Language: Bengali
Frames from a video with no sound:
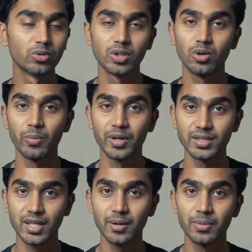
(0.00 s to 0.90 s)
অবশ্যই
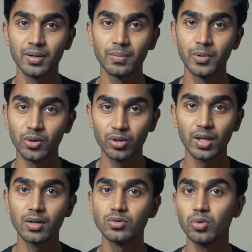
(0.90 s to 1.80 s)
কমেন্টে জানাবেন ভিডিওটি
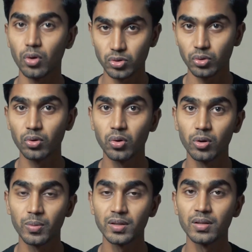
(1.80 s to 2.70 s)
দেখার জন্য অসংখ্য
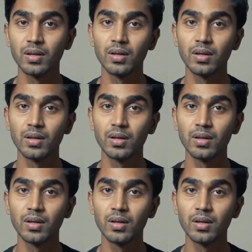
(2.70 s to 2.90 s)
ধন্যবাদ